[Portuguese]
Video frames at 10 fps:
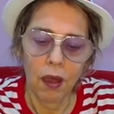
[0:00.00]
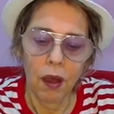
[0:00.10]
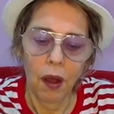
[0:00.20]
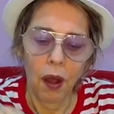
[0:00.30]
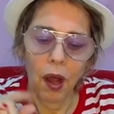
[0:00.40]

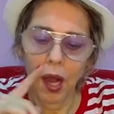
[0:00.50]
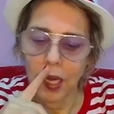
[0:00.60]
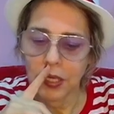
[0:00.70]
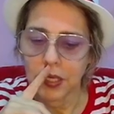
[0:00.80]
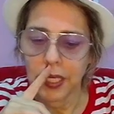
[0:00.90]

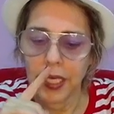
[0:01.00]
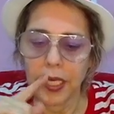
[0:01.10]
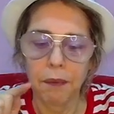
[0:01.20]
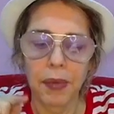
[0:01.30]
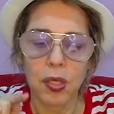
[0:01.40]
Ó,
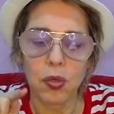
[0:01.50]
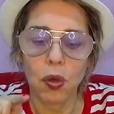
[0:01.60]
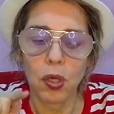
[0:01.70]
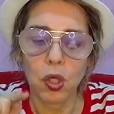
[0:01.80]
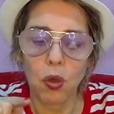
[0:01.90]

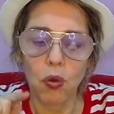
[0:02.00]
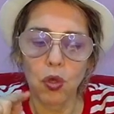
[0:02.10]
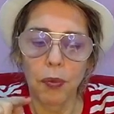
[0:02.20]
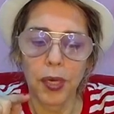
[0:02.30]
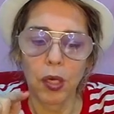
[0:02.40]
pessoas com o
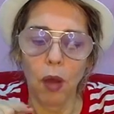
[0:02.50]
sobrenome